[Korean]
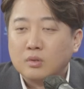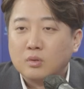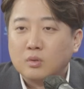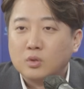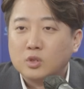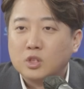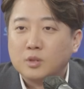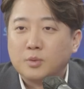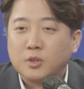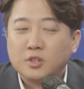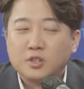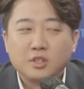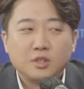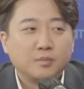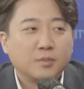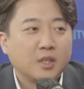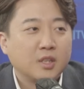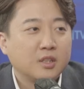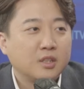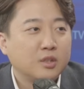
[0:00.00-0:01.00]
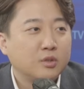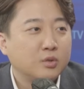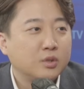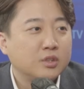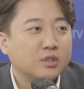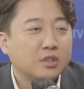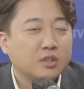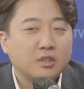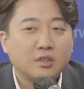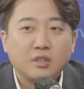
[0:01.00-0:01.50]
옷을 벗으실 만한 일도
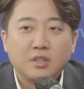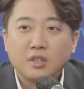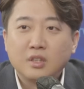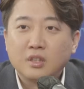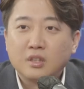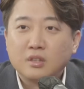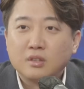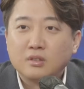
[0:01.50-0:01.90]
있었는데 네.